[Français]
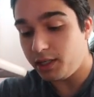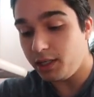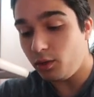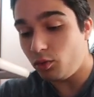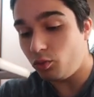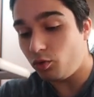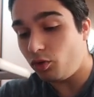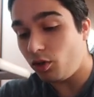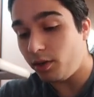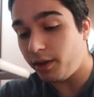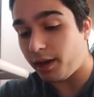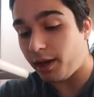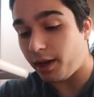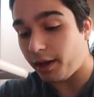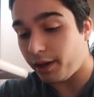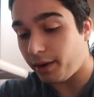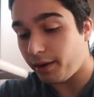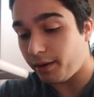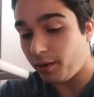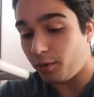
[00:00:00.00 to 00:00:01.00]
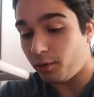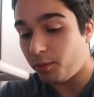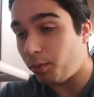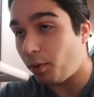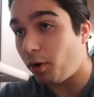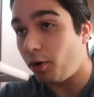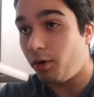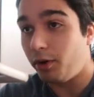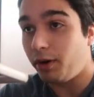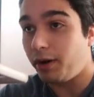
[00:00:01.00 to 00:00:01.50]
qui nous donnera rien. On
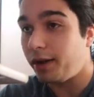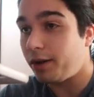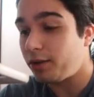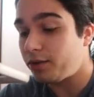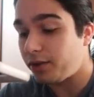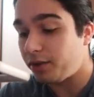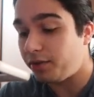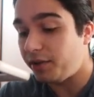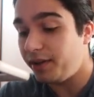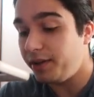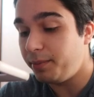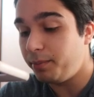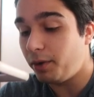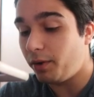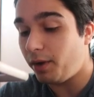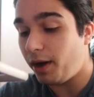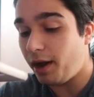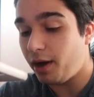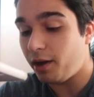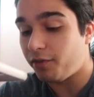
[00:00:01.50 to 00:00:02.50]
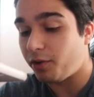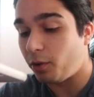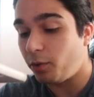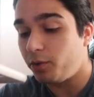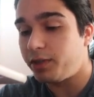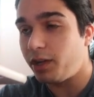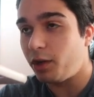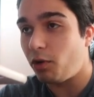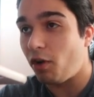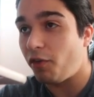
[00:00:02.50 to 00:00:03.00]
prend la lance infaillible à la fin.
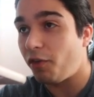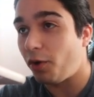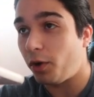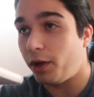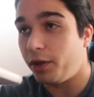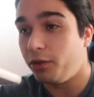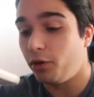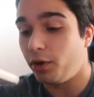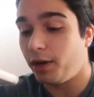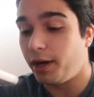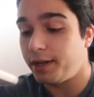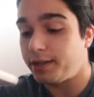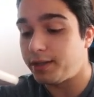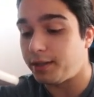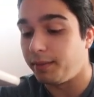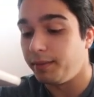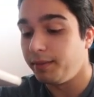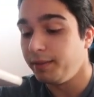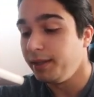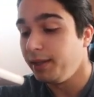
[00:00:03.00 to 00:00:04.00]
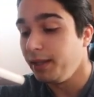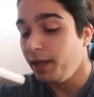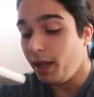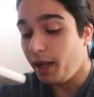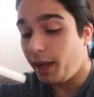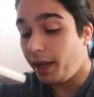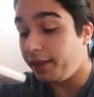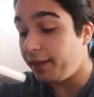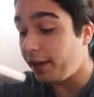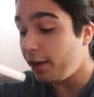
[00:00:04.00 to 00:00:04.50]
Vous savez qu'on va faire le reine de glace.
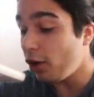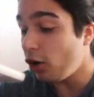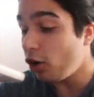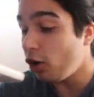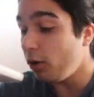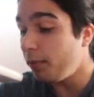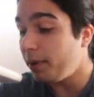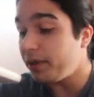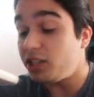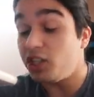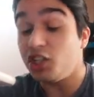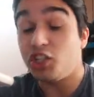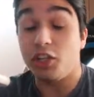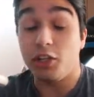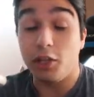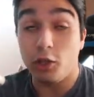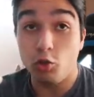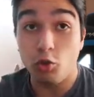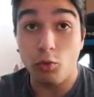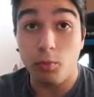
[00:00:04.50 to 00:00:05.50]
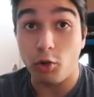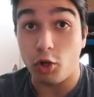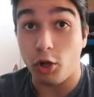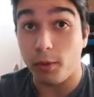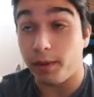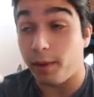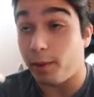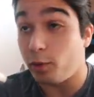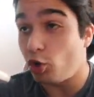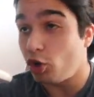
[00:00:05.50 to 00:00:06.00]
Et d'ailleurs, euh, bah, si j'ai des doubles,
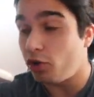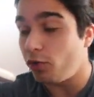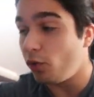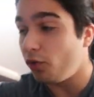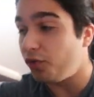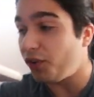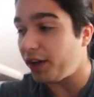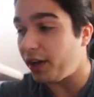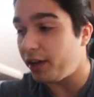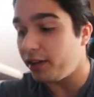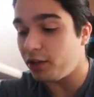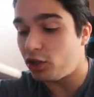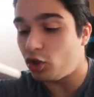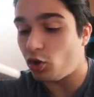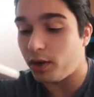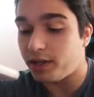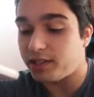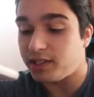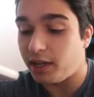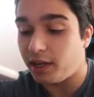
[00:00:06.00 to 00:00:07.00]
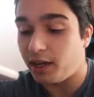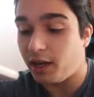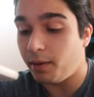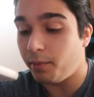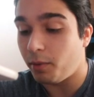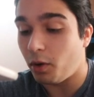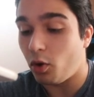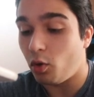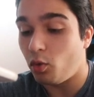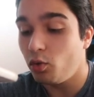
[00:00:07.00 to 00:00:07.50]
comme d'habitude, je vais vous faire gagner sur
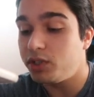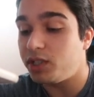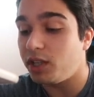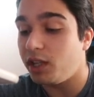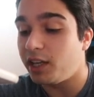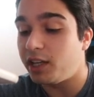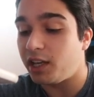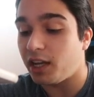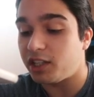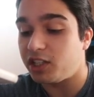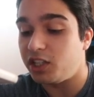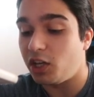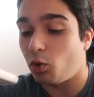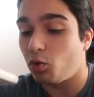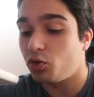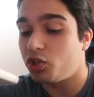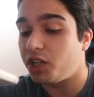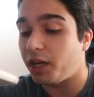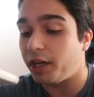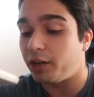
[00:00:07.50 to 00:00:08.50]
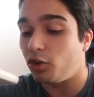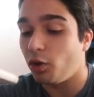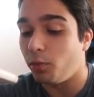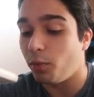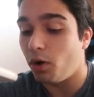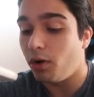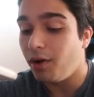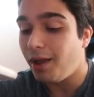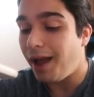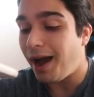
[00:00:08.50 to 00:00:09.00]
Instagram ou c'est des cartes qui iront
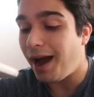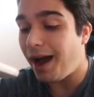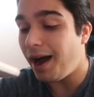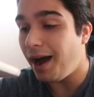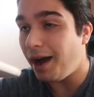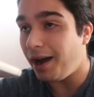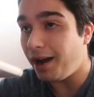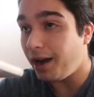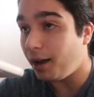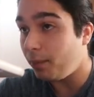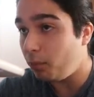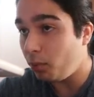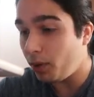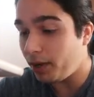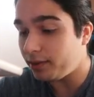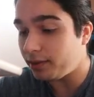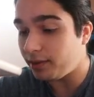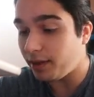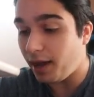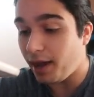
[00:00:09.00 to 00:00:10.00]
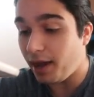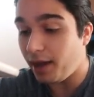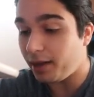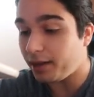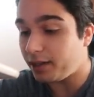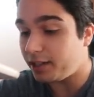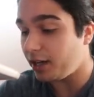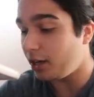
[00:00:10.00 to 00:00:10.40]
directement à la boîte à